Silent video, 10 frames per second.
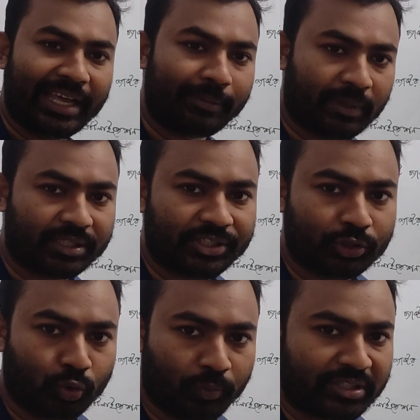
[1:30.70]
দিন এক মাস
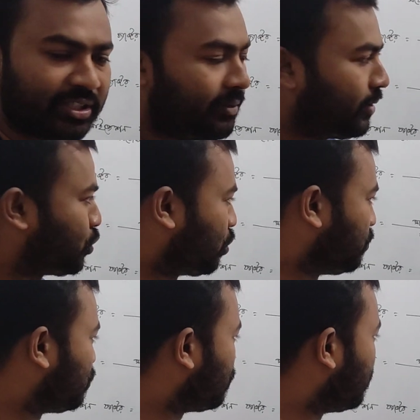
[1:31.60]
দুই মাস তিন মাস
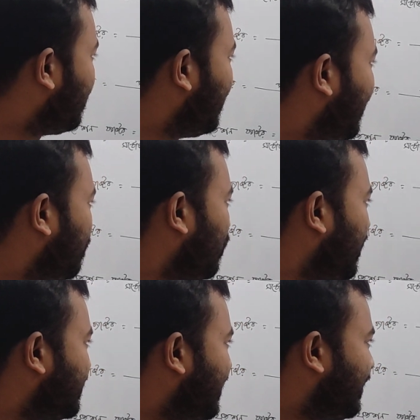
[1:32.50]
সর্বোচ্চ এরপরে
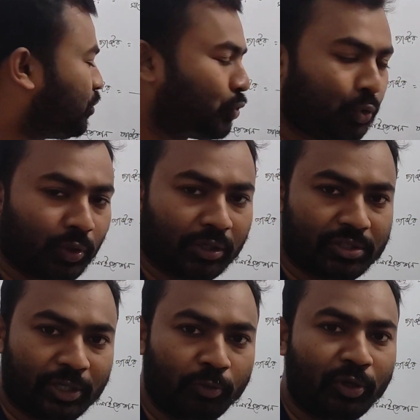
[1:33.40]
দেখা যায় সূত্রগুলো
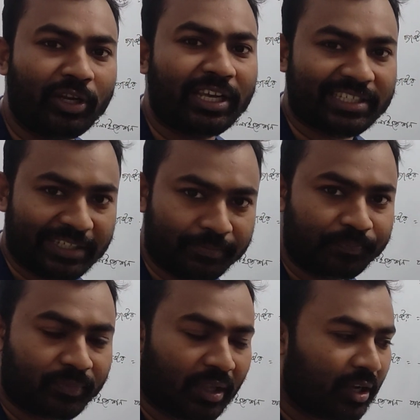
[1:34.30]
হচ্ছে এলোমেলো লেগে যায়
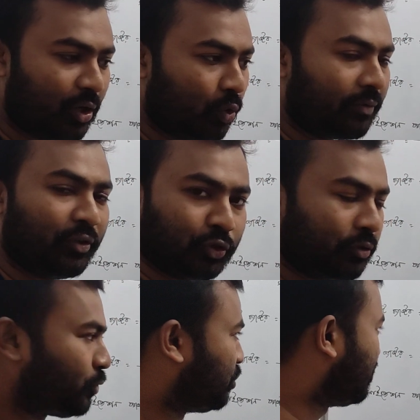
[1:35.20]
কনফিউশনে পড়ে